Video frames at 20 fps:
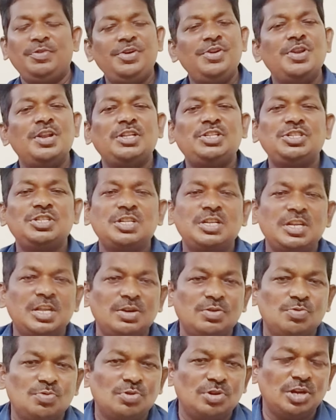వీడియో
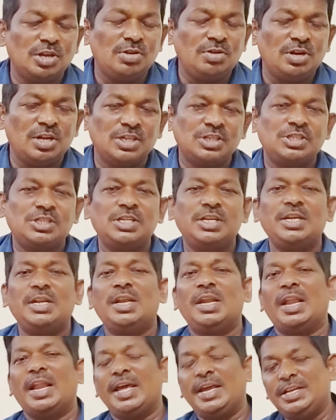నచ్చిందని అనుకుంటున్నాను నచ్చితే
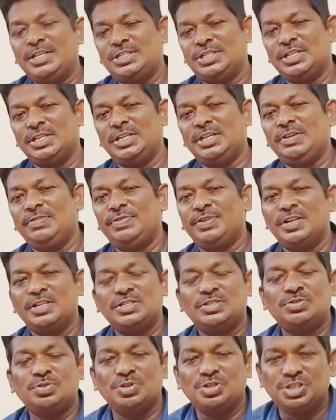లైక్ చేయండి
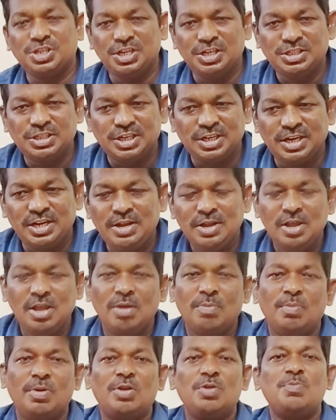ఫ్రెండ్స్తో షేర్ చేయండి
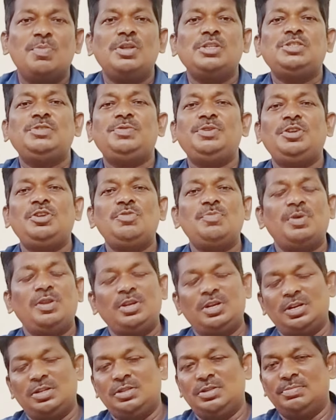మరో మంచి వీడియోలో
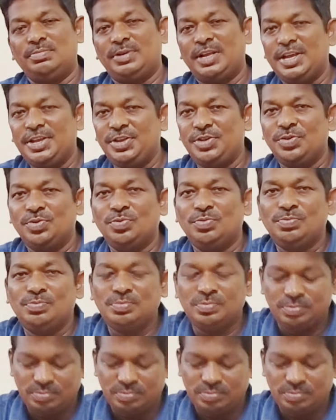మళ్ళీ కలుద్దాం థ్యాంక్ యూ